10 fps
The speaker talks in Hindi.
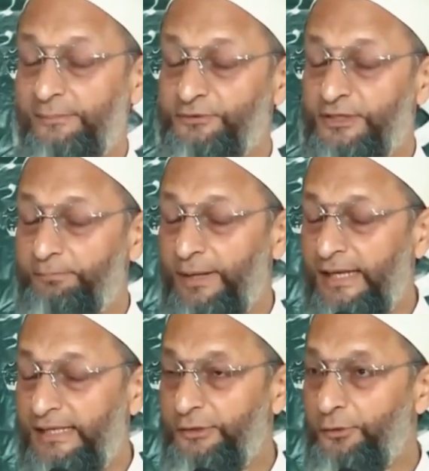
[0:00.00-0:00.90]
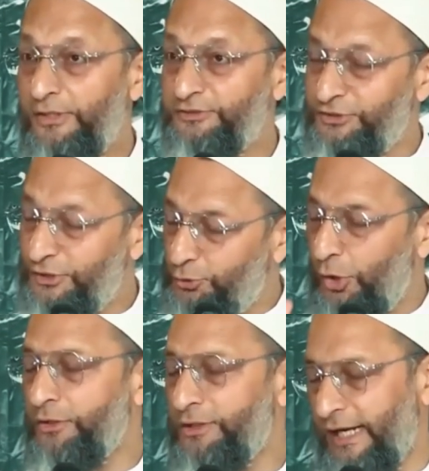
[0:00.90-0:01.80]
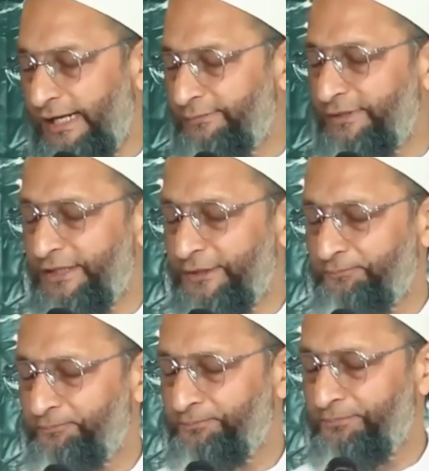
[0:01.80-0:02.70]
सबसे पहली यूनिवर्सिटी कौन कायम की है